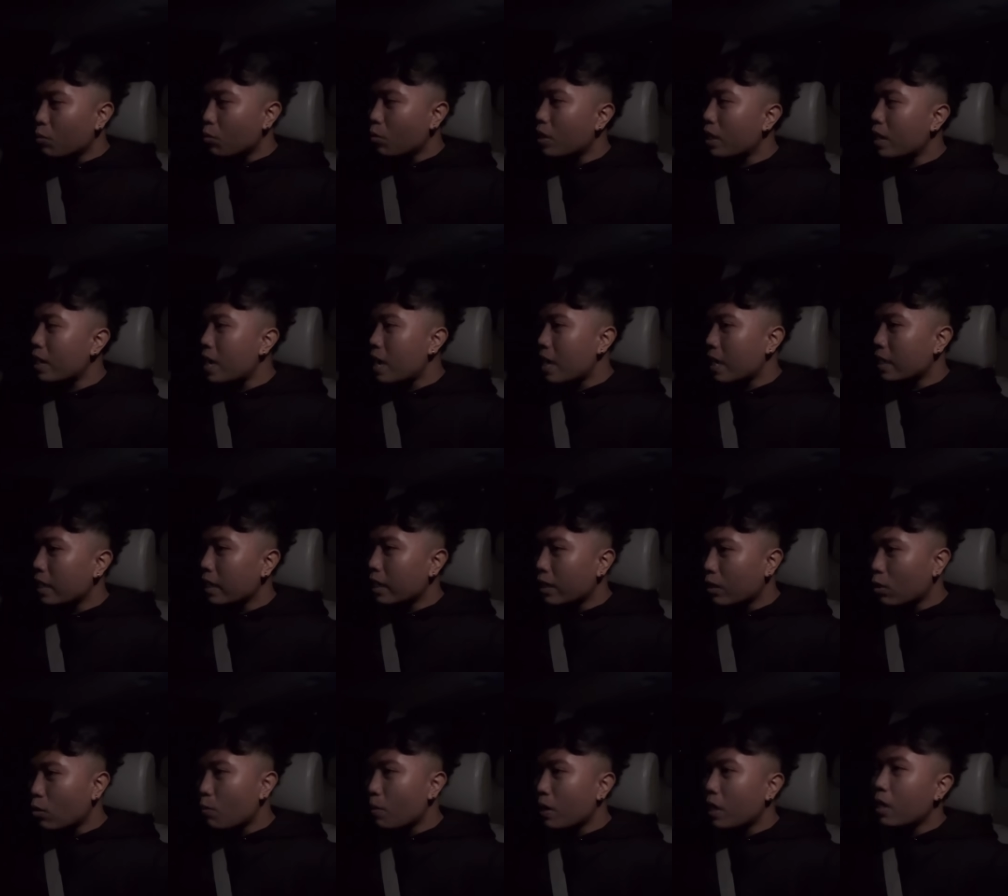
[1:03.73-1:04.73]
gue dari
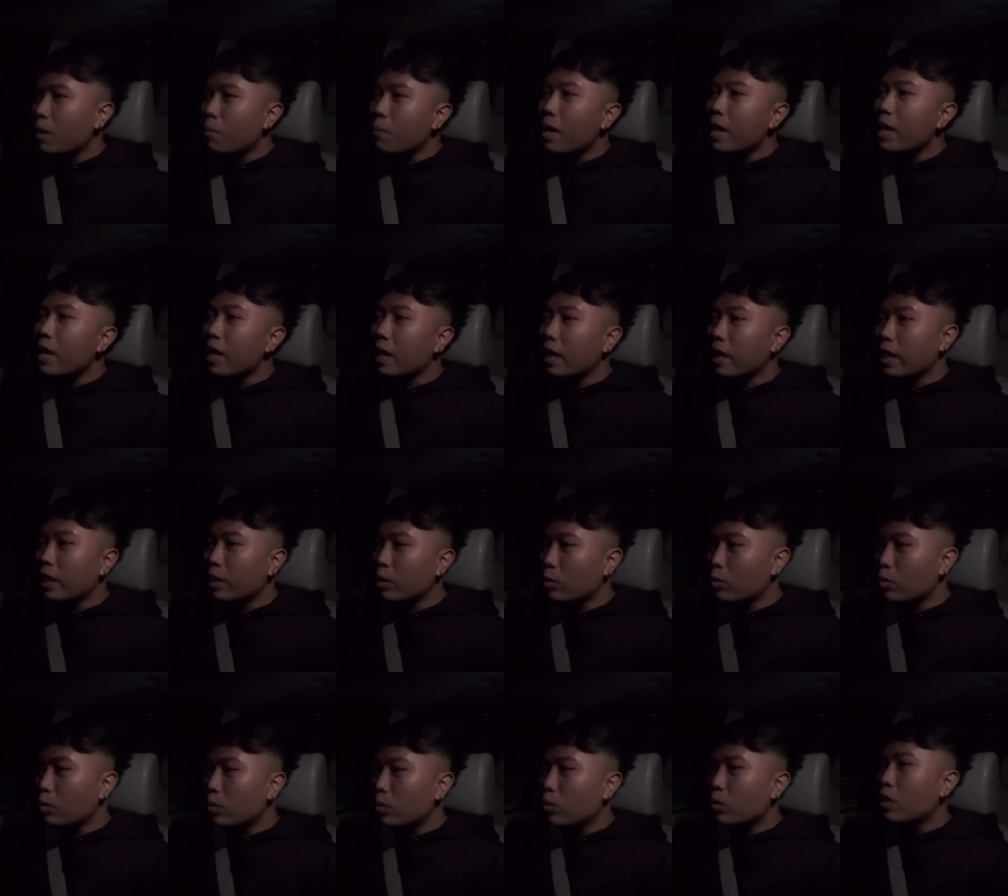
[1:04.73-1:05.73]
rumah ke bandara
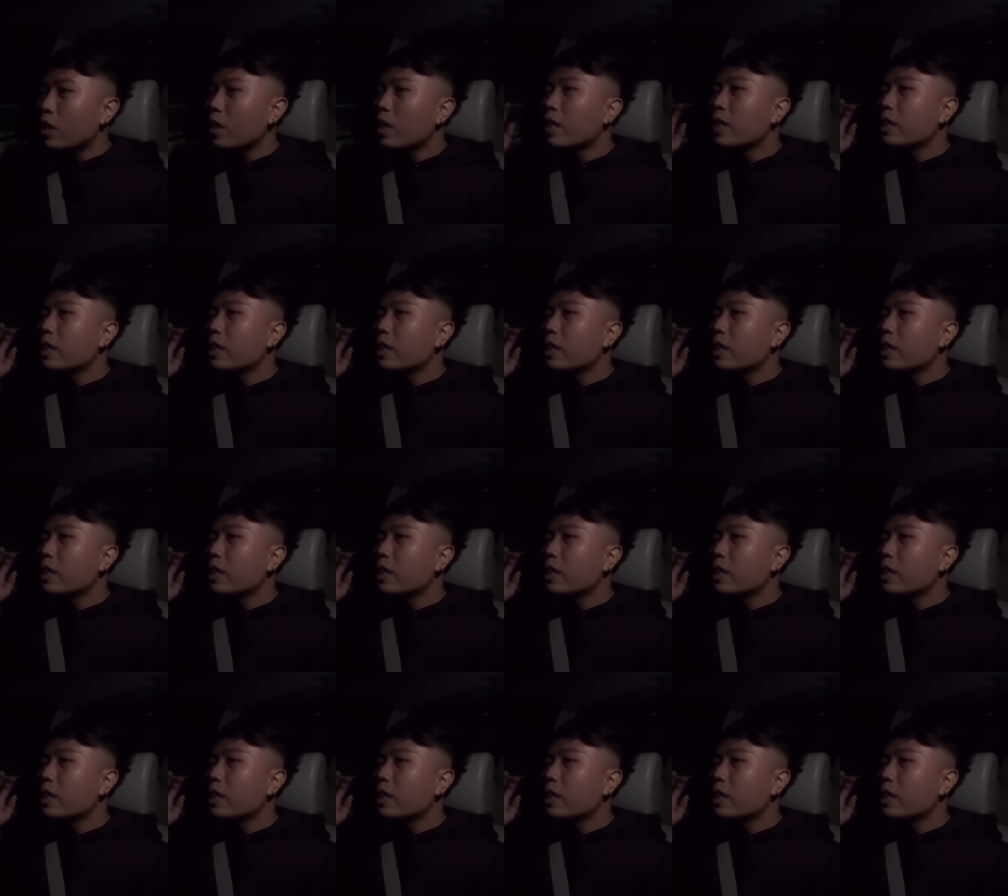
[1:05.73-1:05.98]
itu